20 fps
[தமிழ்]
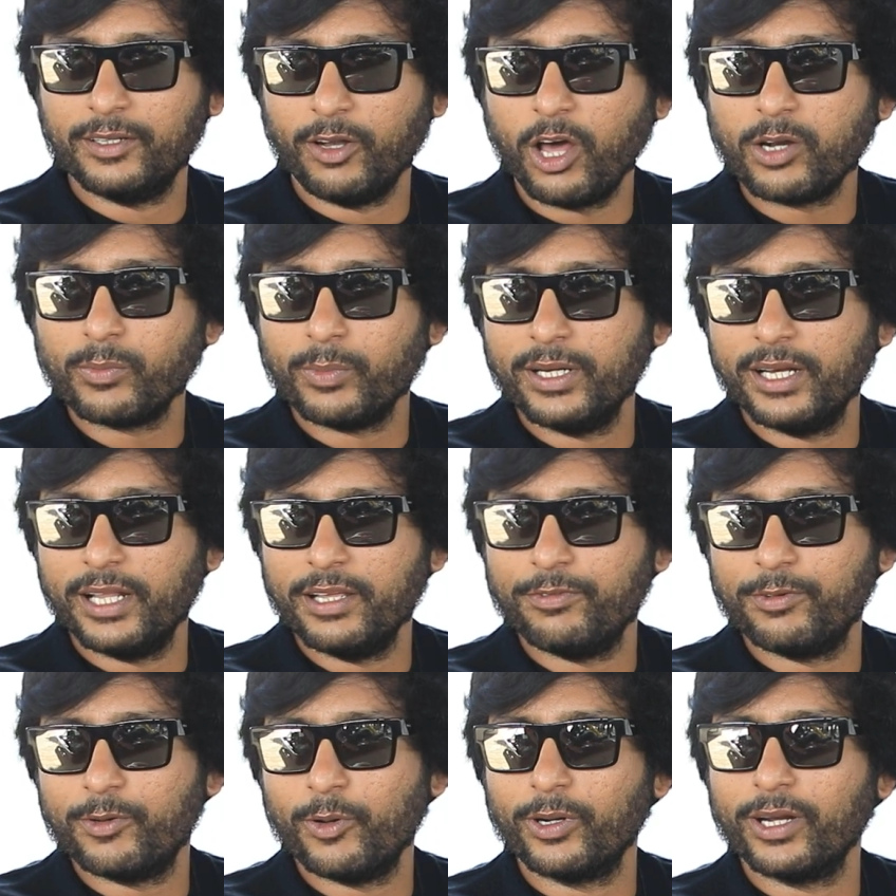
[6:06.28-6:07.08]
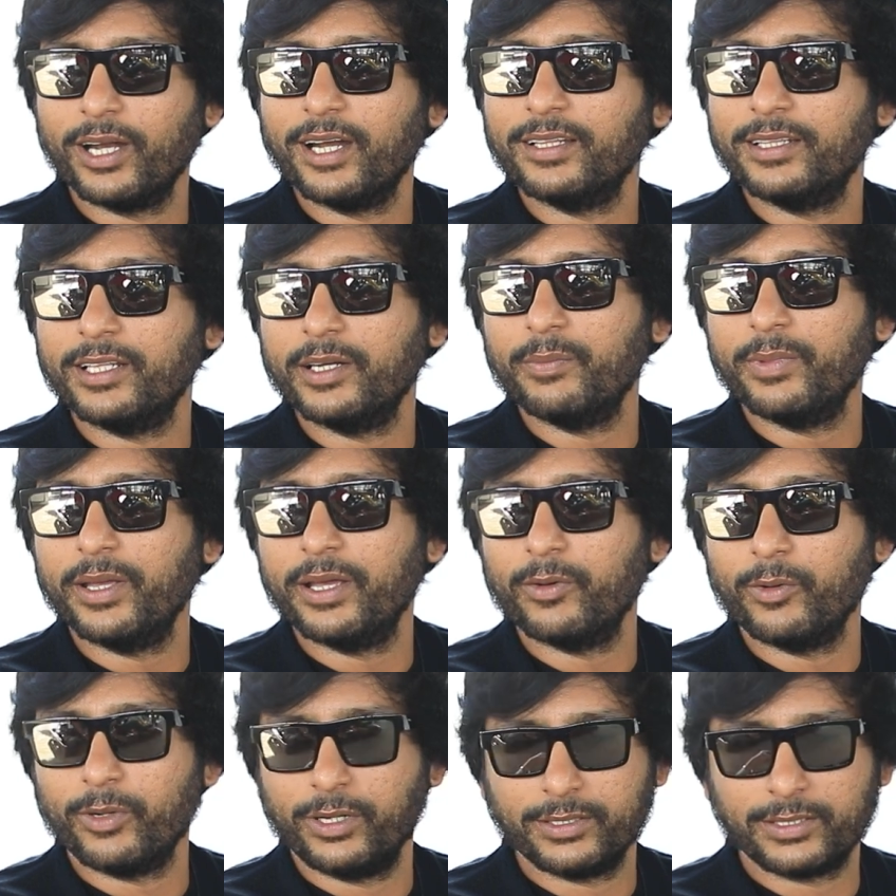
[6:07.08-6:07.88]
நார்மல் லைஃப்க்கு உங்களால்
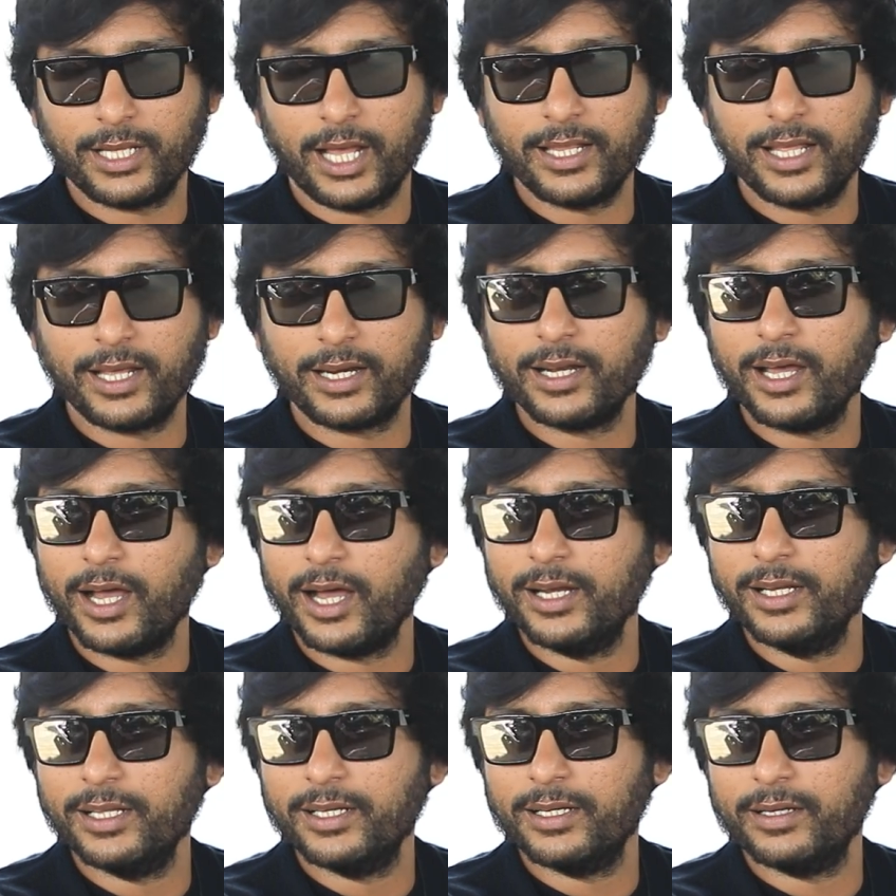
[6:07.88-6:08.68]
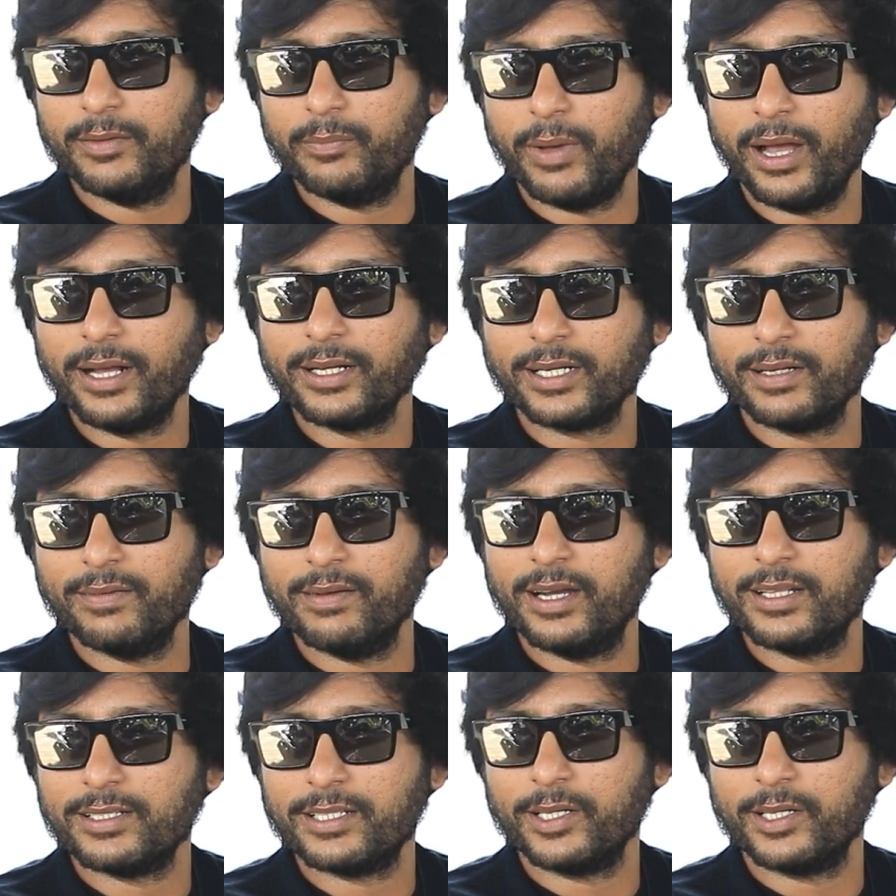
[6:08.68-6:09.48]
திரும்பிய ஒரு சாதாரண ஆள் பேங்க்கில் வேலை